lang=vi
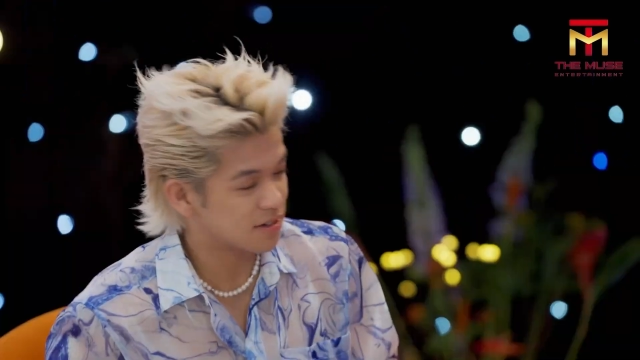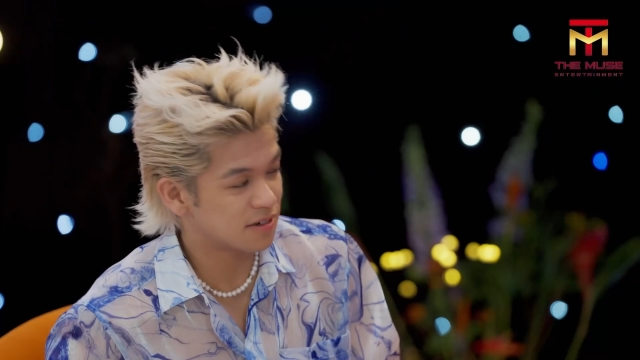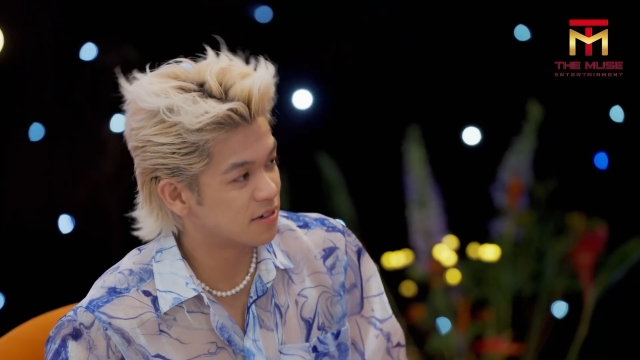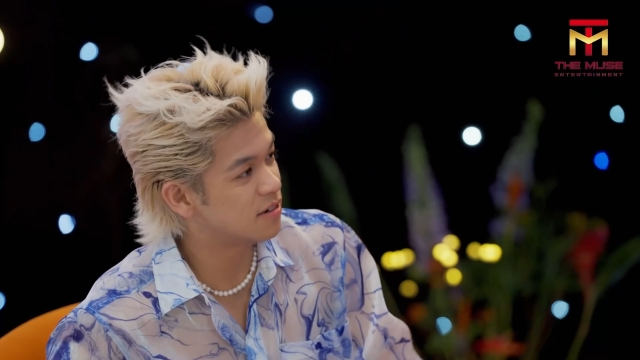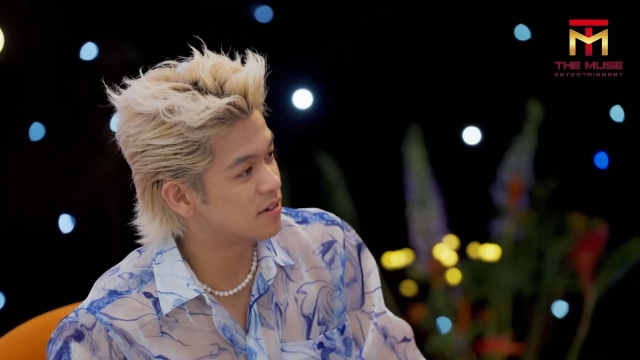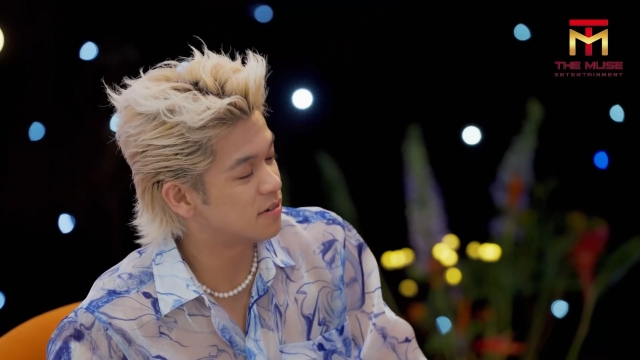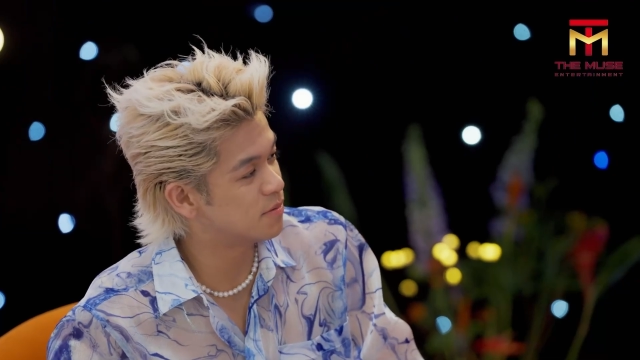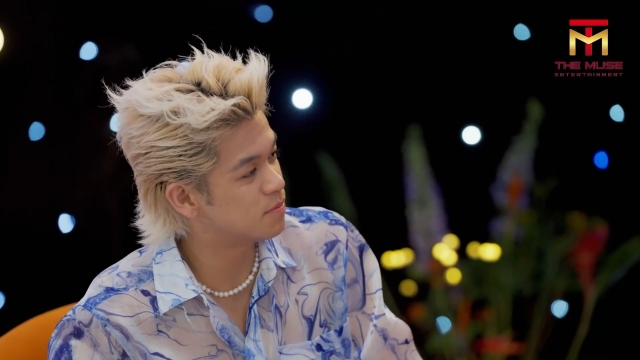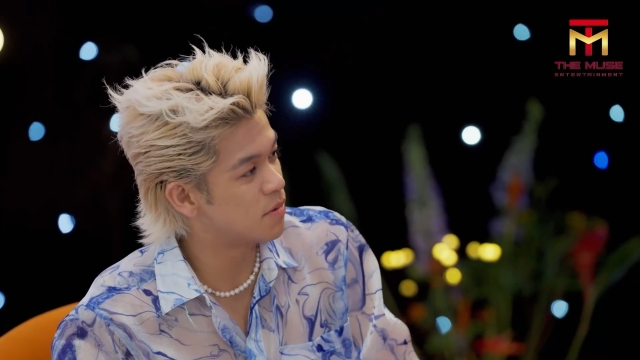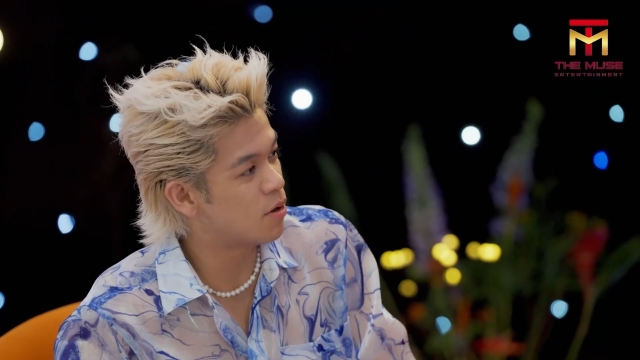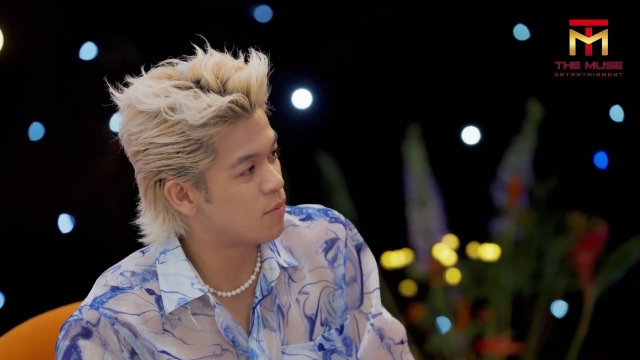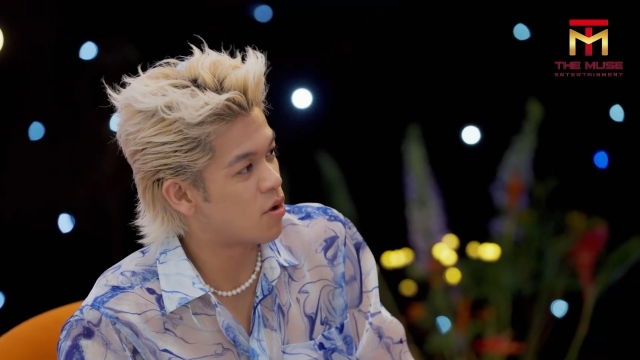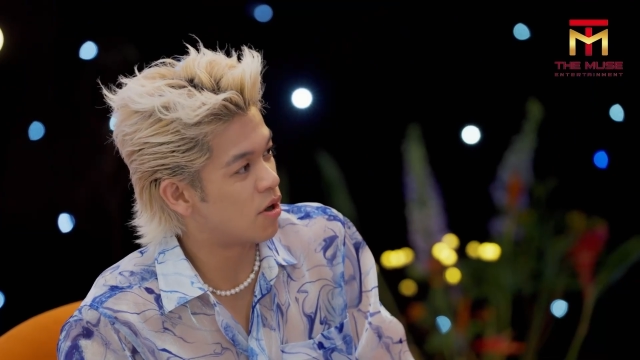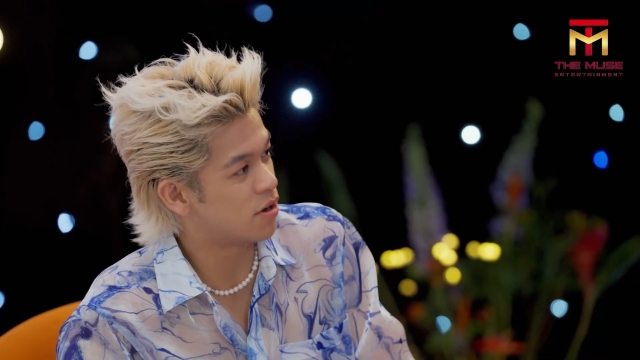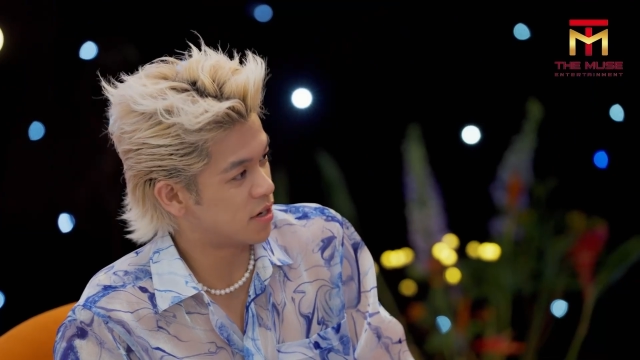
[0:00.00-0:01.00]
Ừ, mò
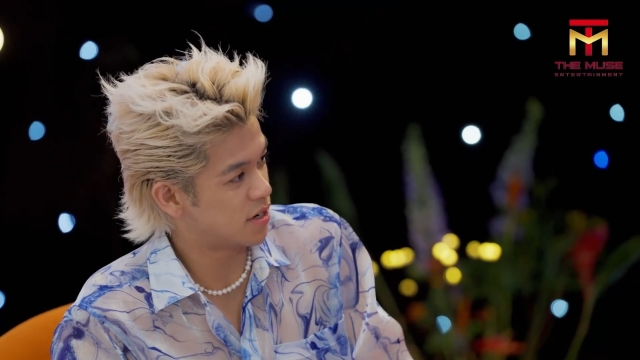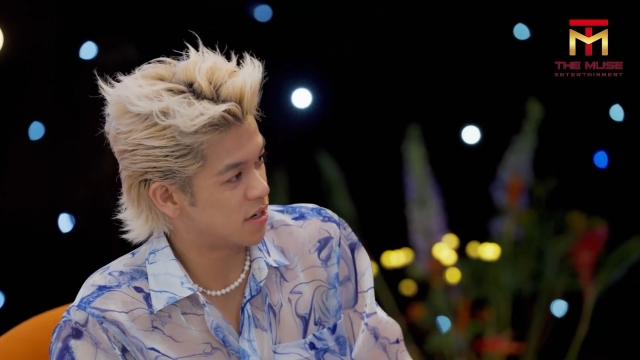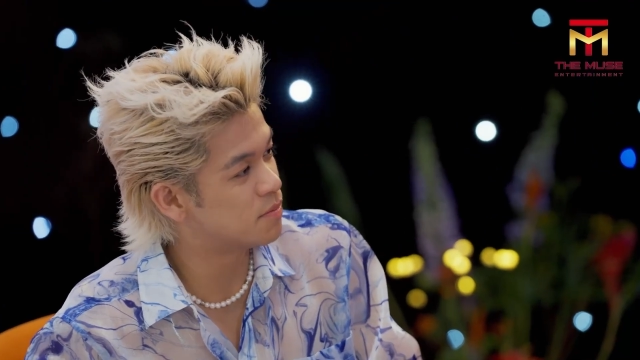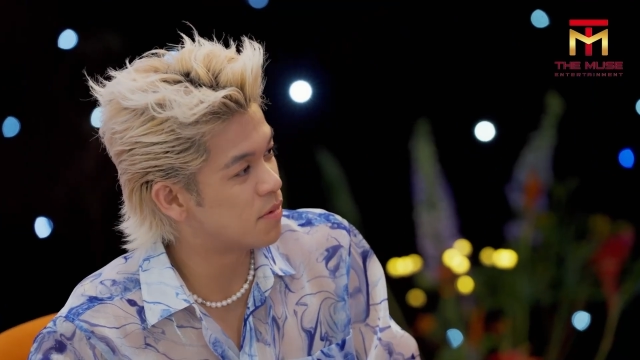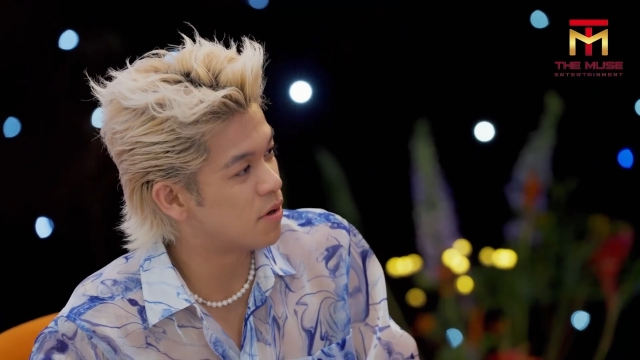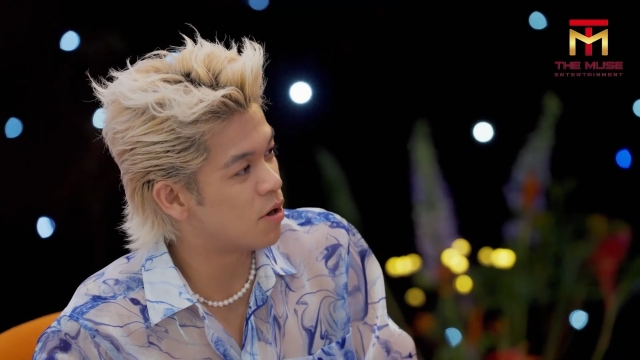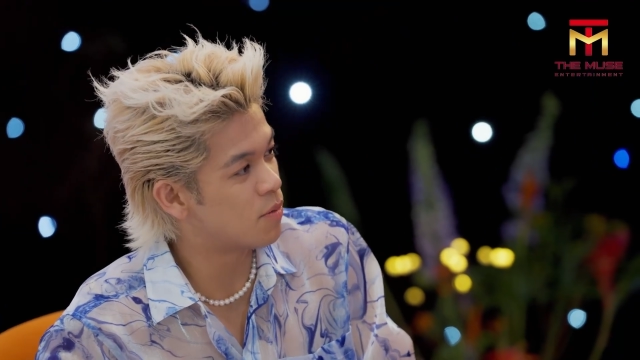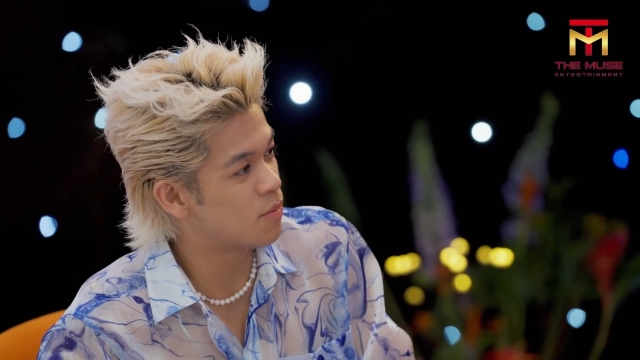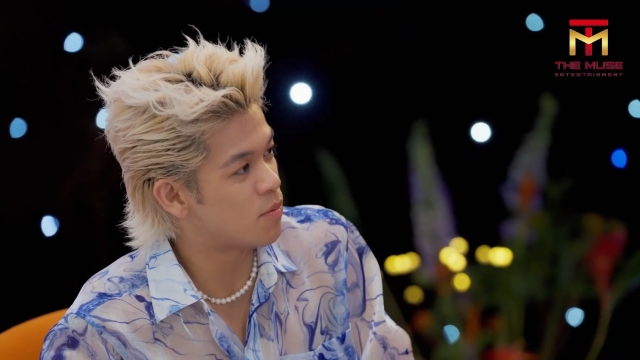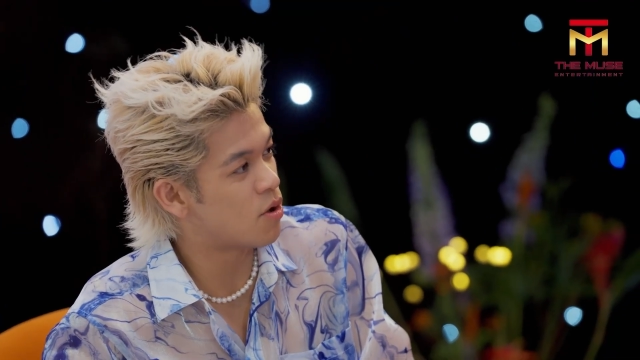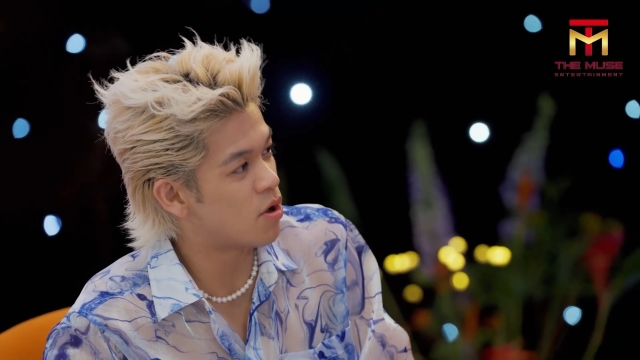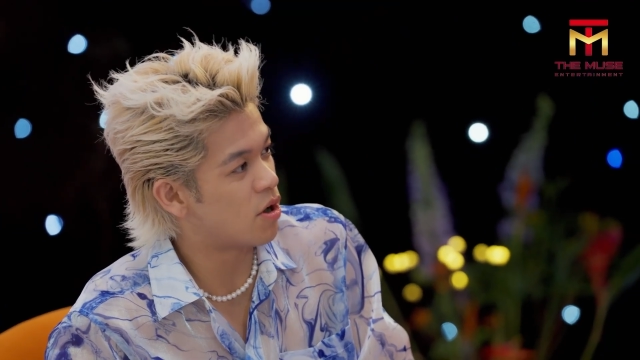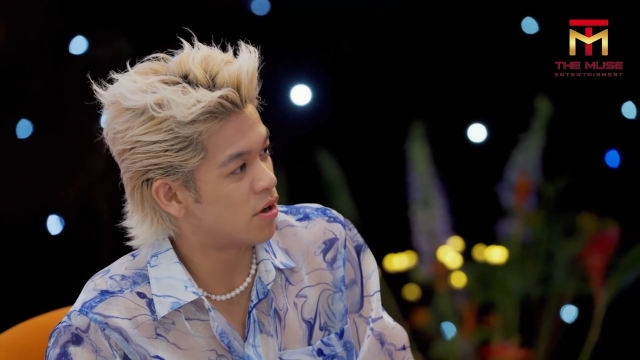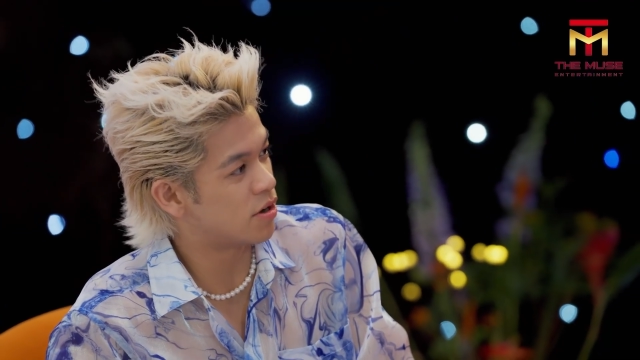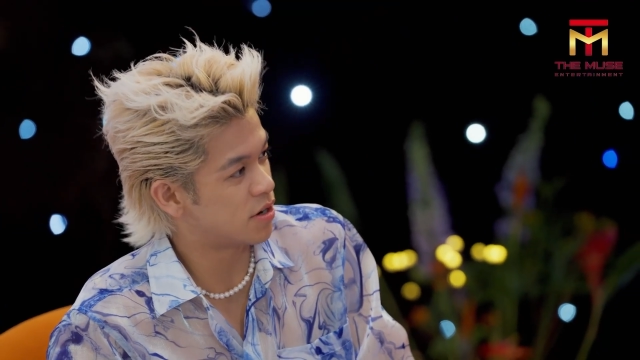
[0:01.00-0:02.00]
mò đây, mò
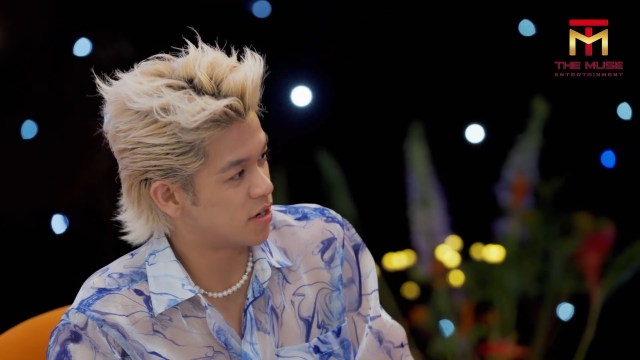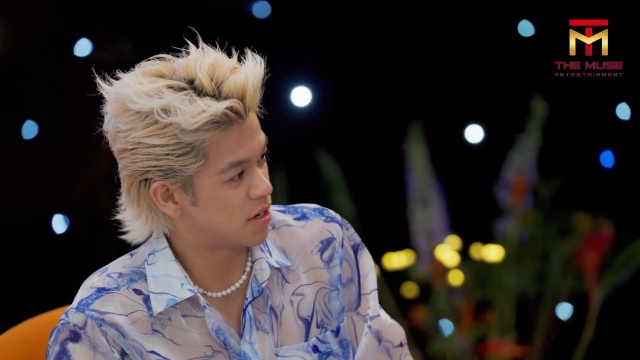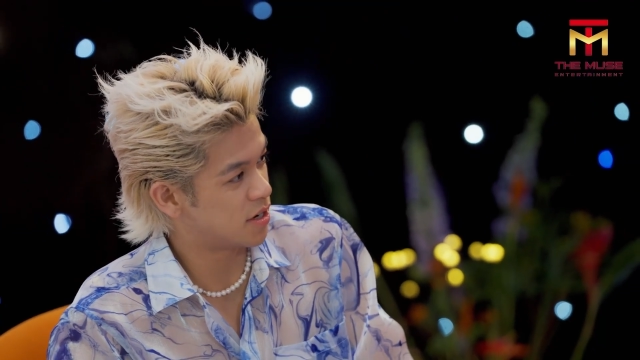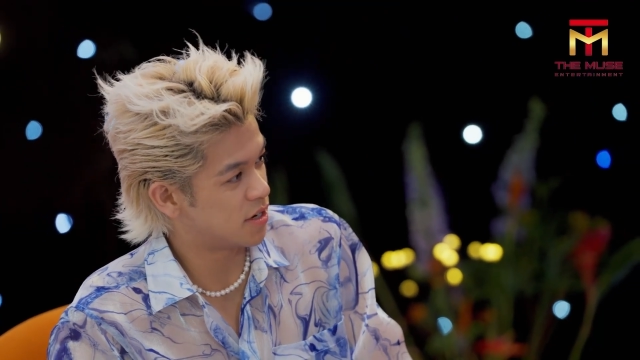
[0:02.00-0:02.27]
mò đây.